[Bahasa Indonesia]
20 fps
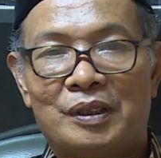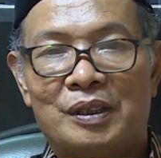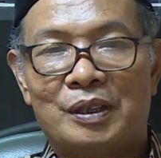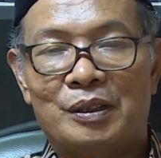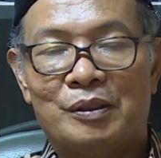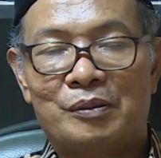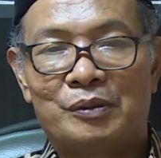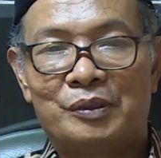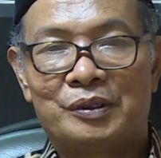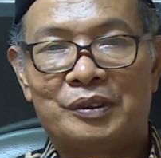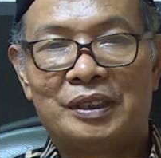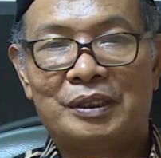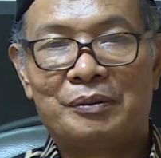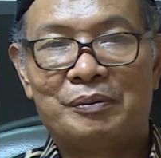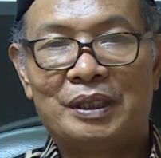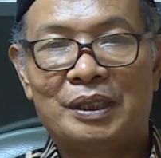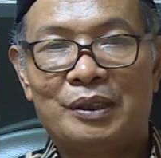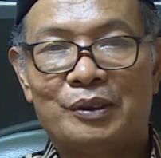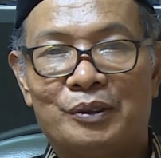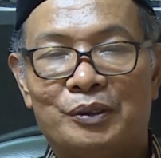kaum
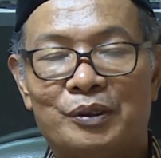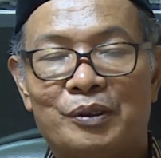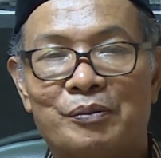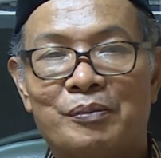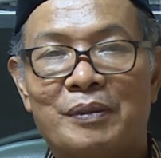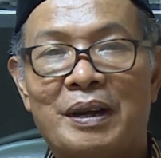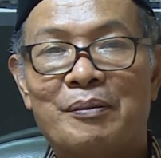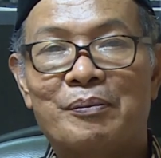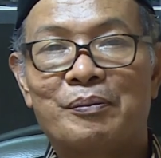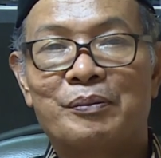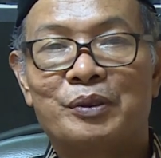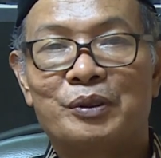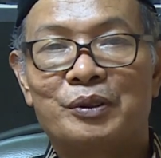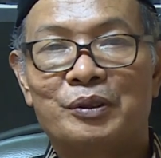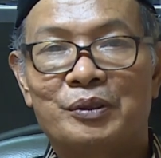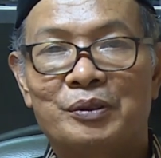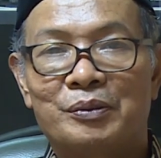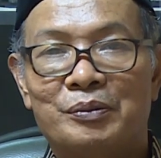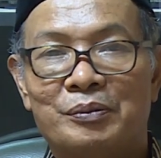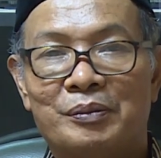muslimin untuk mampu
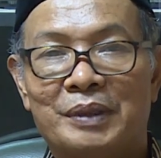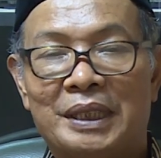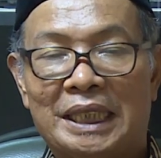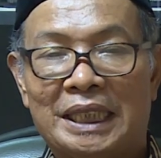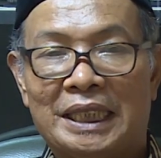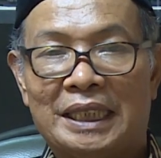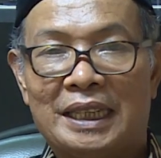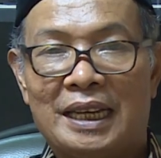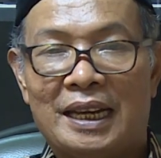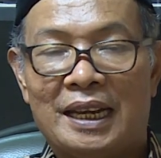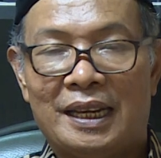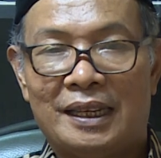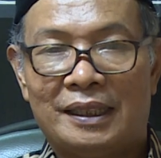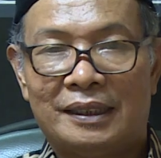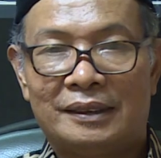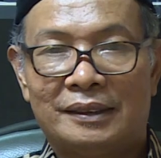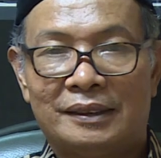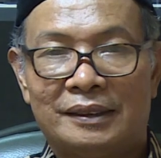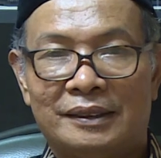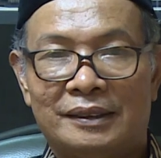menikah
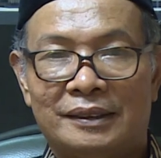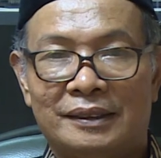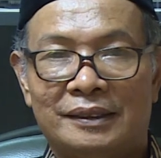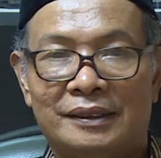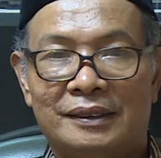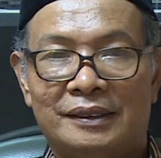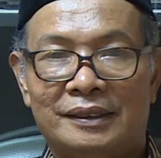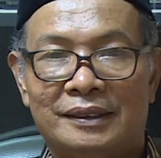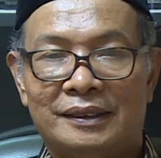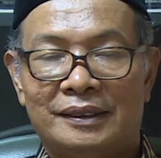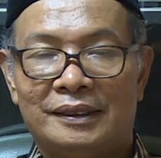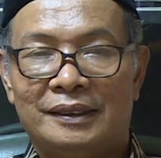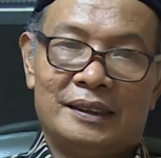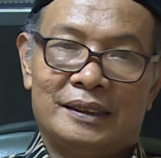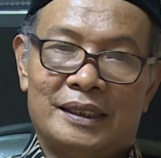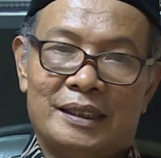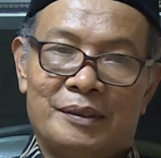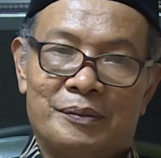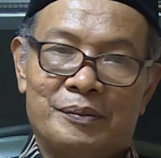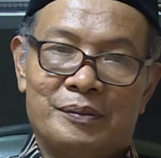
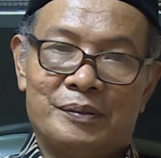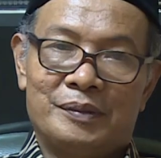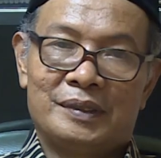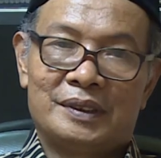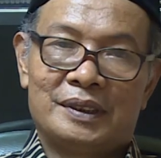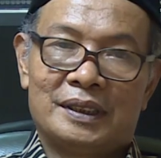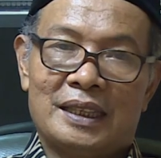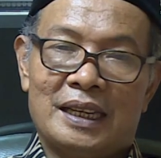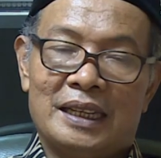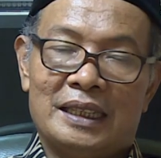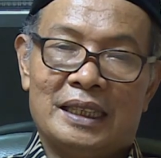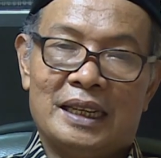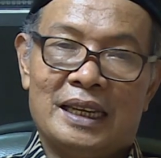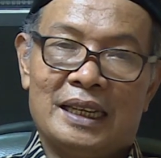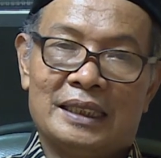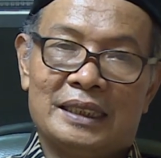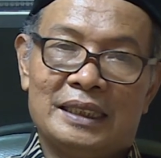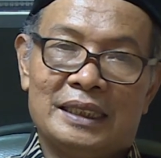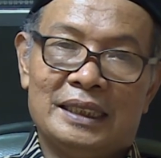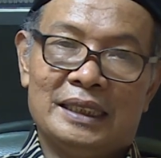tetap sekali
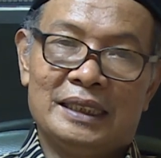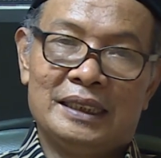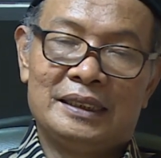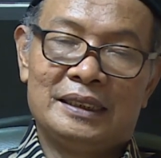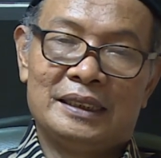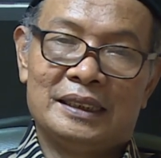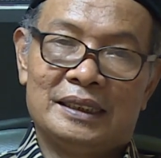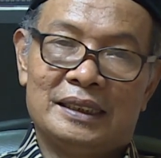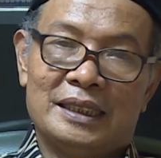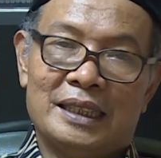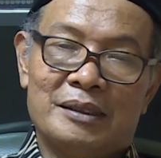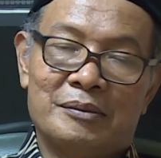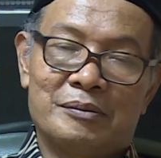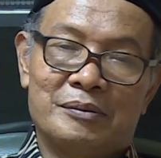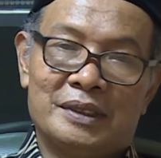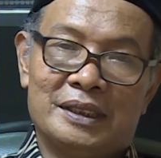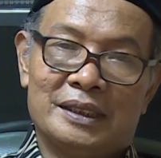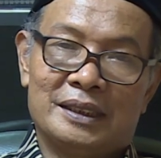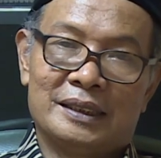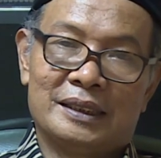lagi tidak
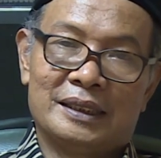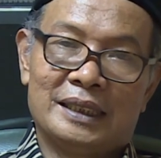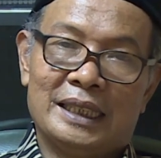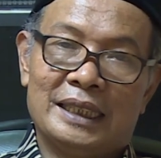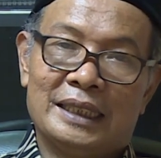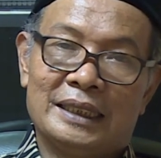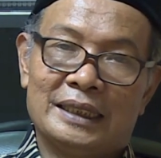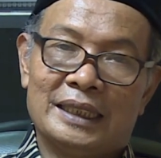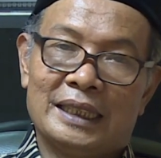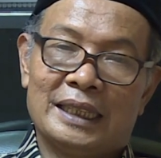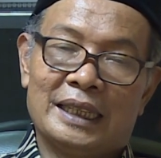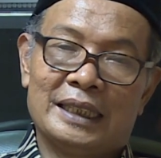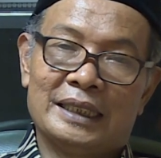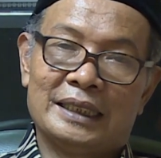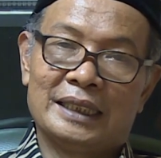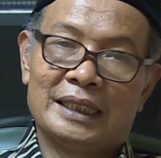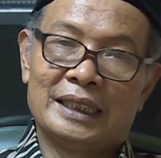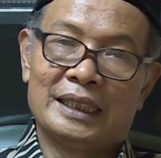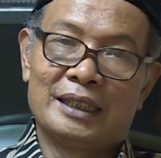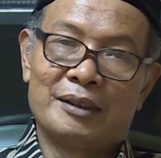
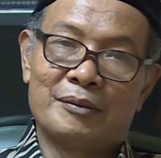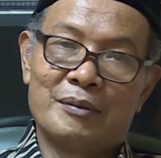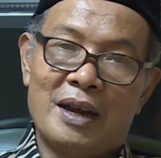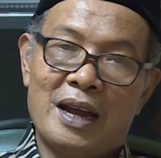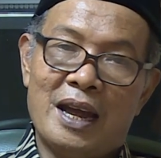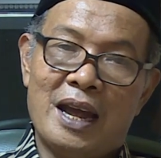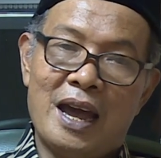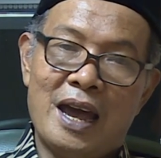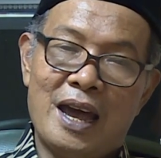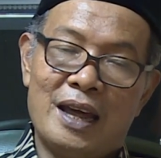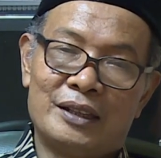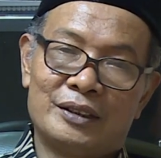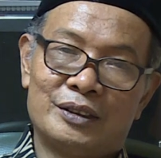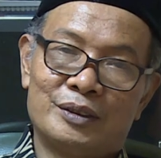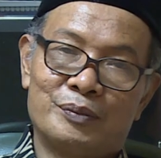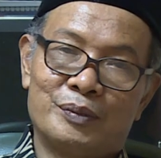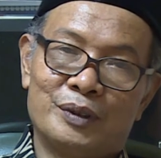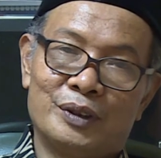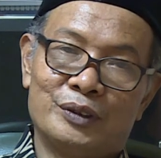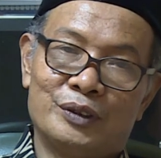mengenteng-entengkan mahar
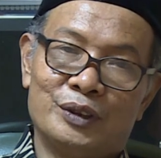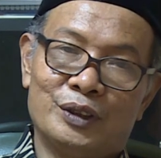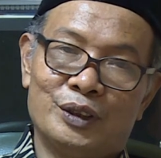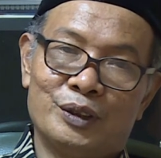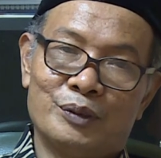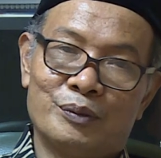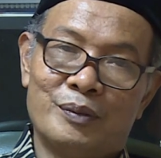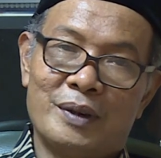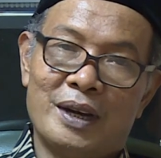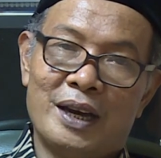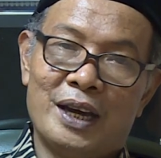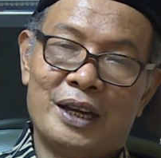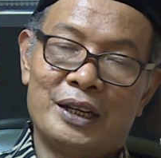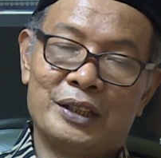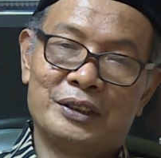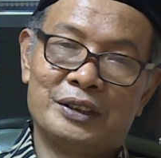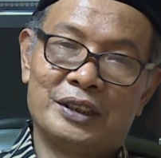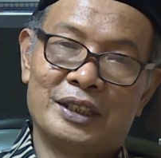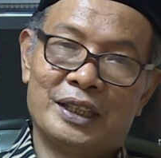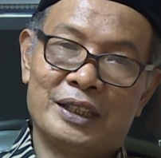seperti
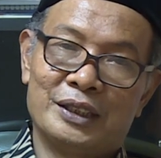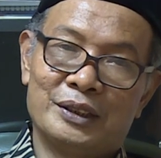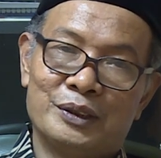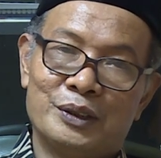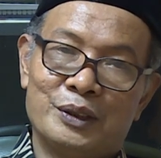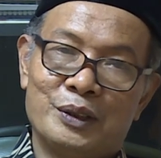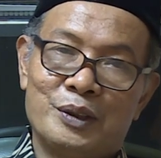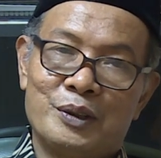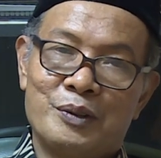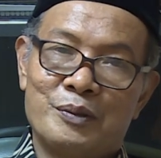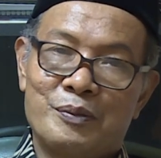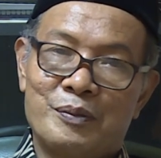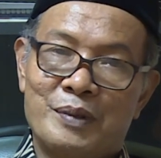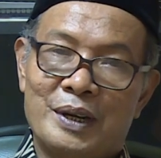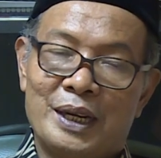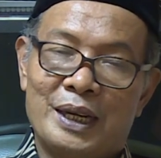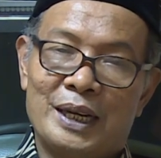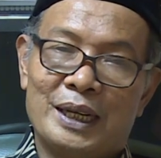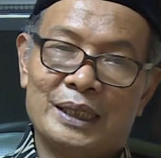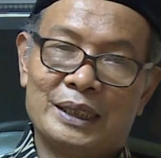mahar dengan
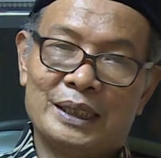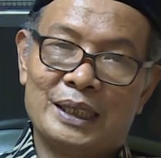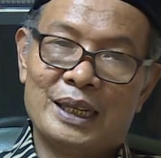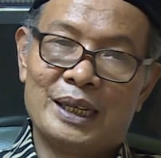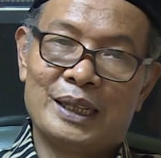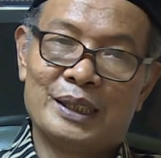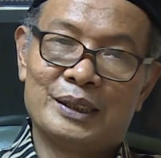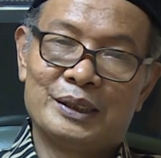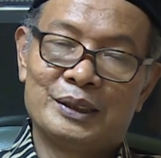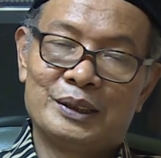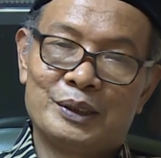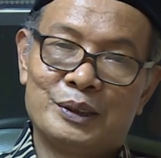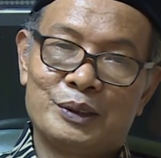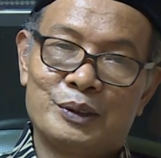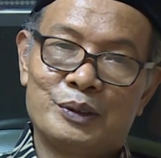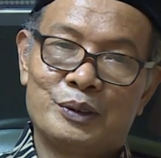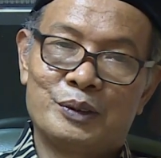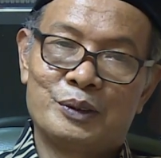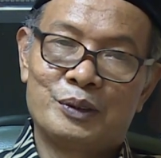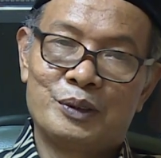barang yang
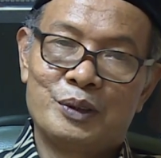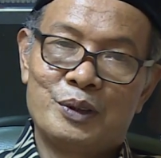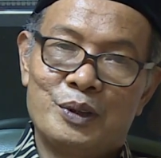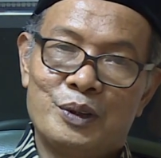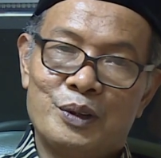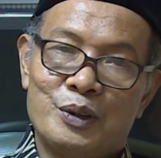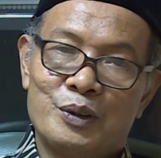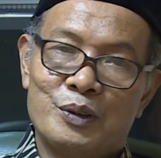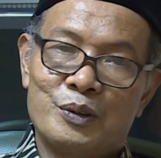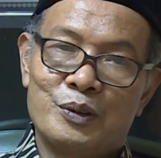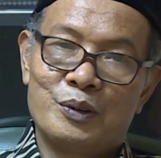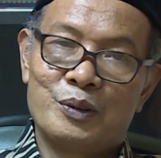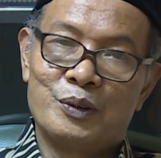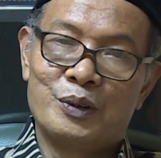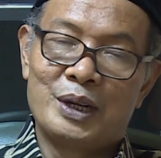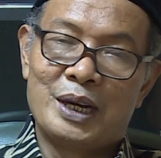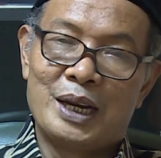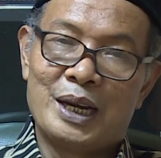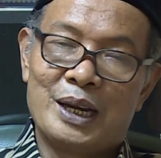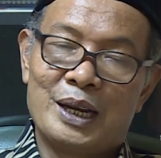
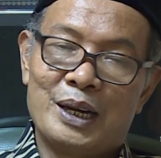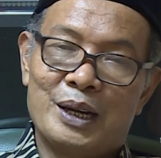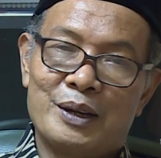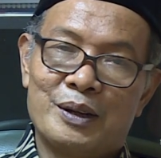kurang